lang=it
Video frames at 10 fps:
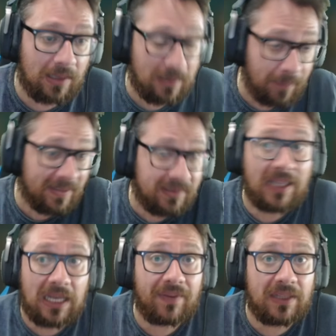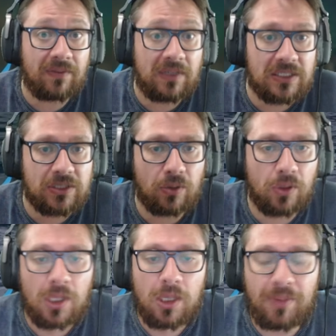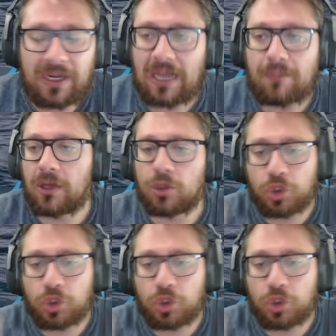la partita che avete visto, perché almeno c'è